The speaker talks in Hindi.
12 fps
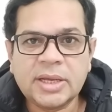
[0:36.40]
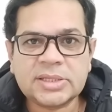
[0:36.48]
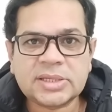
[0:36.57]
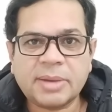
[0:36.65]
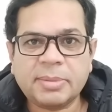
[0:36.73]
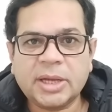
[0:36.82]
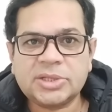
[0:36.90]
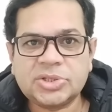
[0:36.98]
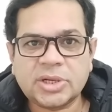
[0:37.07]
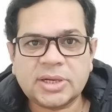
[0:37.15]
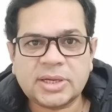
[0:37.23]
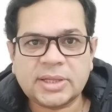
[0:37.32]
इसके बाद
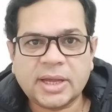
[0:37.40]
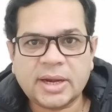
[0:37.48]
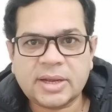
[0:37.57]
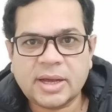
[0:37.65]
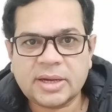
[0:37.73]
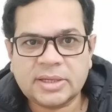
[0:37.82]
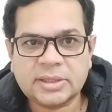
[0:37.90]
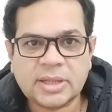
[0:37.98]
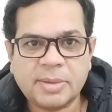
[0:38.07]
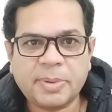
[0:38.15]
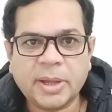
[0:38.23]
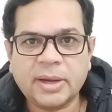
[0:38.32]
जंग का दायरा कार
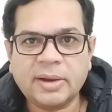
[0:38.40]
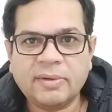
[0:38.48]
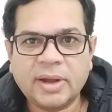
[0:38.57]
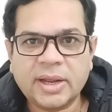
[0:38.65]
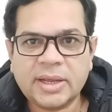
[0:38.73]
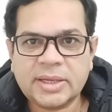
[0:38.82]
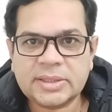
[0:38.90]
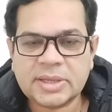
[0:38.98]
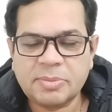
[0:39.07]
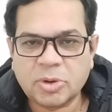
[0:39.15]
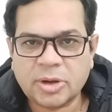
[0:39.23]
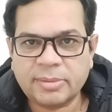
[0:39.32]
कितना फैलने वाला है
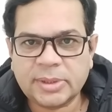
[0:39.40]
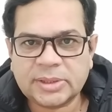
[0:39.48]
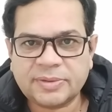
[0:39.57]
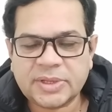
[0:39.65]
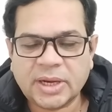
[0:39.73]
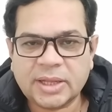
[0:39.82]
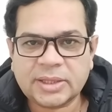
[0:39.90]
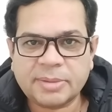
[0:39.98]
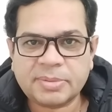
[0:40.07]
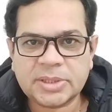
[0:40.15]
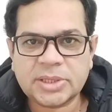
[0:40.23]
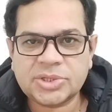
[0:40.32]
इसकी मुकम्मल तफसीत
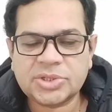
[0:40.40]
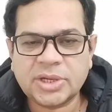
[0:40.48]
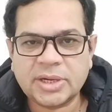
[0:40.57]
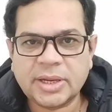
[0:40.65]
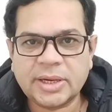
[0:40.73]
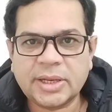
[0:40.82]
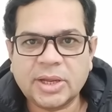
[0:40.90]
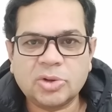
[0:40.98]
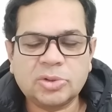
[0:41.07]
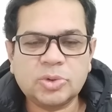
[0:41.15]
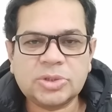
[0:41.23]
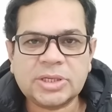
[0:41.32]
आपके साथ शेयर करेंगे
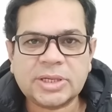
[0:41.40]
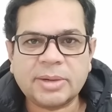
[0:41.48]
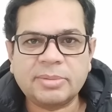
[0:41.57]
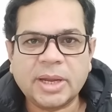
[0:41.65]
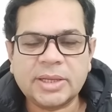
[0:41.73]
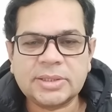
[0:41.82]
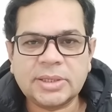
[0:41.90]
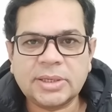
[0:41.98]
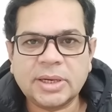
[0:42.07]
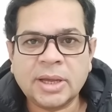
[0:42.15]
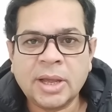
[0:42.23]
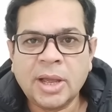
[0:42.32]
और दूसरी जानब
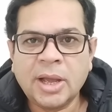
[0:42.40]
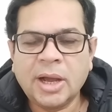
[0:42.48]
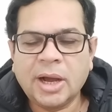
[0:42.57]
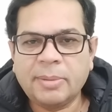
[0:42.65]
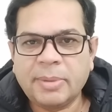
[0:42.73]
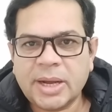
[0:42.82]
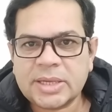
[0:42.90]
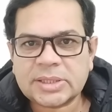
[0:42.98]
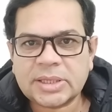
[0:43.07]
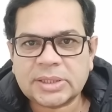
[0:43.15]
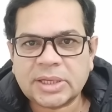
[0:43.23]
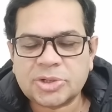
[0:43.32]
नाजीन हमास
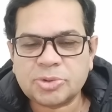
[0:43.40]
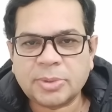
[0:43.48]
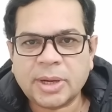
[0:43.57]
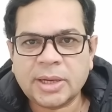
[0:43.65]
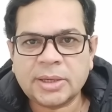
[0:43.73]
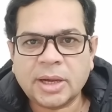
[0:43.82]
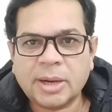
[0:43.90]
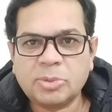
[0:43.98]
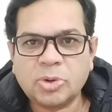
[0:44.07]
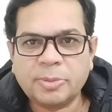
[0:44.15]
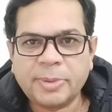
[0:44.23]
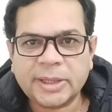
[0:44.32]
के तर्जुमान
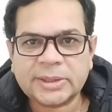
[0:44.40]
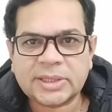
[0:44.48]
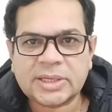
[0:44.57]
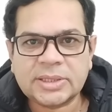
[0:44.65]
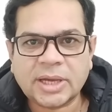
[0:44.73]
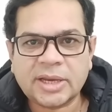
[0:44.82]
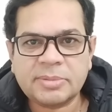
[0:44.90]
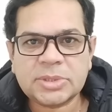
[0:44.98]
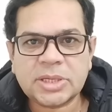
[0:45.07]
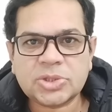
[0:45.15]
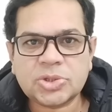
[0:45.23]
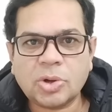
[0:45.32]
अबू उबैदा की जानब
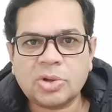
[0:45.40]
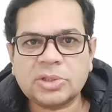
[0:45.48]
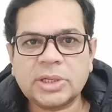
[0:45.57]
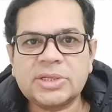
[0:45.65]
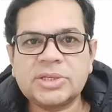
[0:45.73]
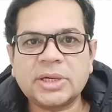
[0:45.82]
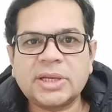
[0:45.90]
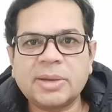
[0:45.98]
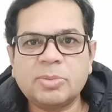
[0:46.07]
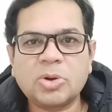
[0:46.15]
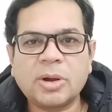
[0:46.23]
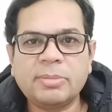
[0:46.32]
से सौ दिन जंग
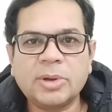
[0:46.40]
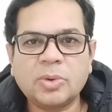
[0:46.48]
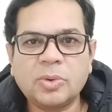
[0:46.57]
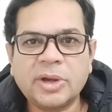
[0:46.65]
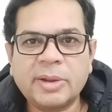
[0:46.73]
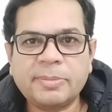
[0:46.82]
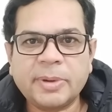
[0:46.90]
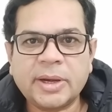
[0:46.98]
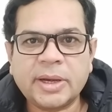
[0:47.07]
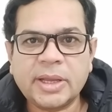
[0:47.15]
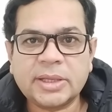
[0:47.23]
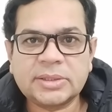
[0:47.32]
के मुकम्मल होने
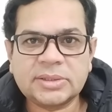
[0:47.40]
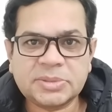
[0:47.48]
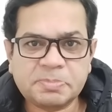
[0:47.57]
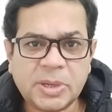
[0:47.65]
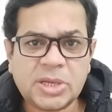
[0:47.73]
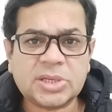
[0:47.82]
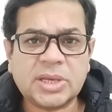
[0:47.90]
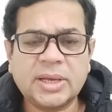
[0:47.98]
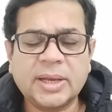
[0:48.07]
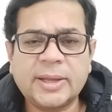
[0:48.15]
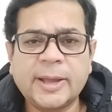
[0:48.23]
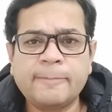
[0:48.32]
पर एक स्पीच की
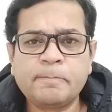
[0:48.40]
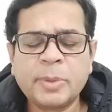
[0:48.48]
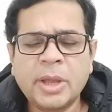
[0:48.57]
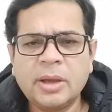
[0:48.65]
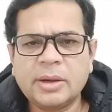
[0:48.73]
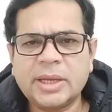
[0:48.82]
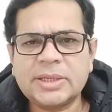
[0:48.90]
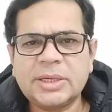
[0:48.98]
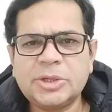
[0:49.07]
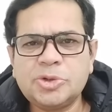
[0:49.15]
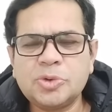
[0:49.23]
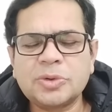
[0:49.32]
गई है
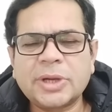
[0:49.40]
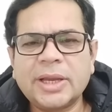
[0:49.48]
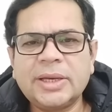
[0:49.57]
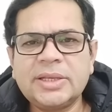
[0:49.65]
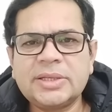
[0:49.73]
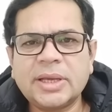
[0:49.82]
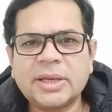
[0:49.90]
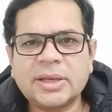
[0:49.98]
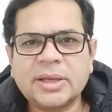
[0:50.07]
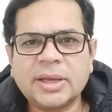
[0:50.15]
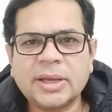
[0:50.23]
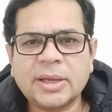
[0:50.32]
नाजीन यूँ कह लीजिए
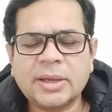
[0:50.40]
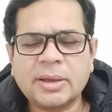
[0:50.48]
कि